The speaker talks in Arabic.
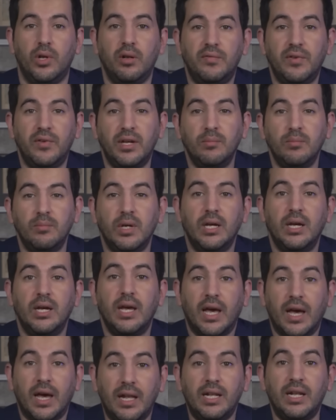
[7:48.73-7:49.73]
الفهم
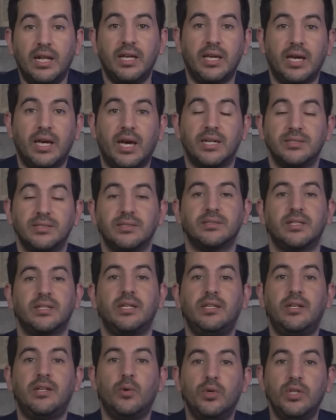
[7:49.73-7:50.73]
خلاه يقرر
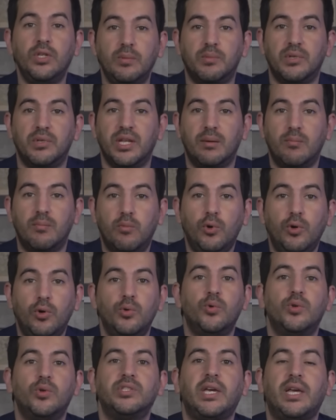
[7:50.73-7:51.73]
أنه يبدأ
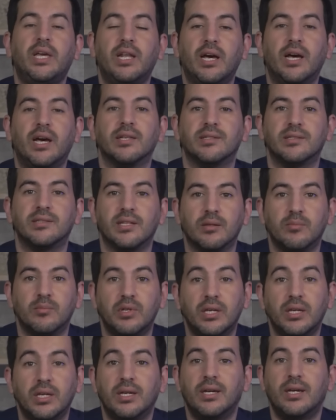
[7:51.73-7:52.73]
بوحدو رحلة خاصة
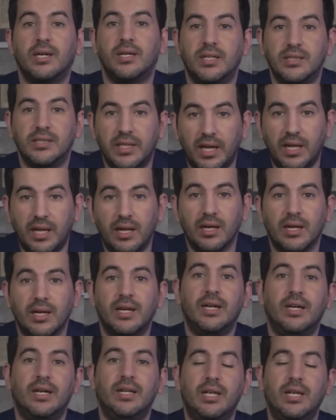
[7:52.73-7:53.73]
به رحلة
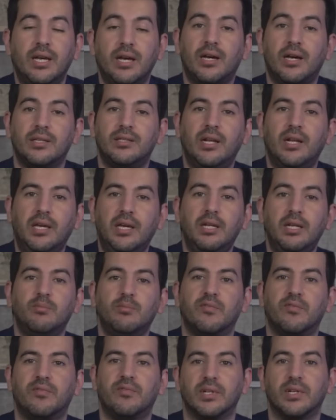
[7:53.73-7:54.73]
لأخذ العلم
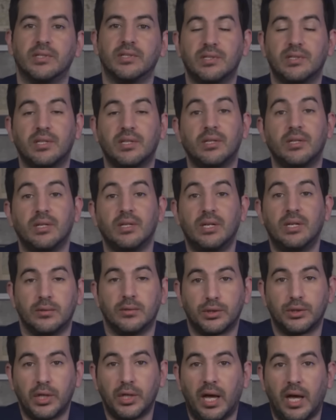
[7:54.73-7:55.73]
في فلسطين
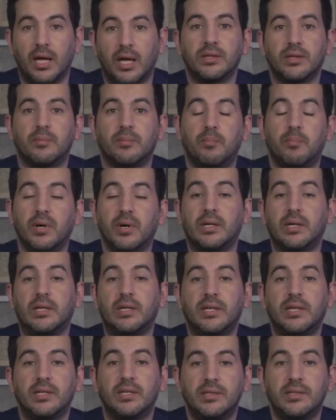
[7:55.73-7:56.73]
رجع عند باه اللي
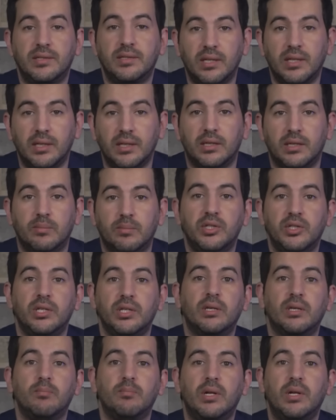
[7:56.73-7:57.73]
كان كيستعد باش
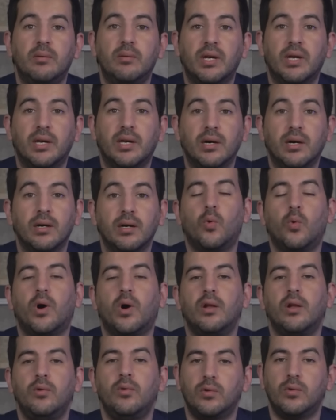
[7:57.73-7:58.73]
يكمل مكة
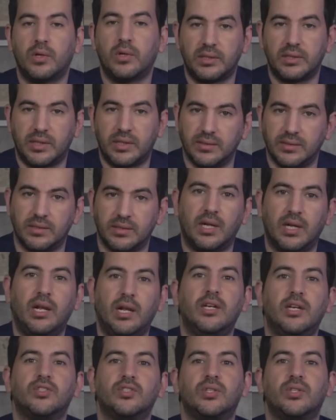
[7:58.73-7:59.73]
وقال له غيسير انت
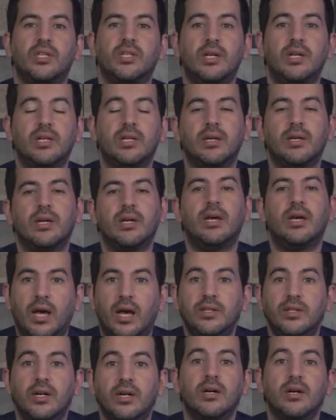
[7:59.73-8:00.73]
الحج ديالك
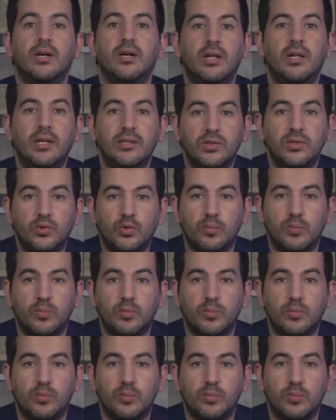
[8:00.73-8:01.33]
أنا لست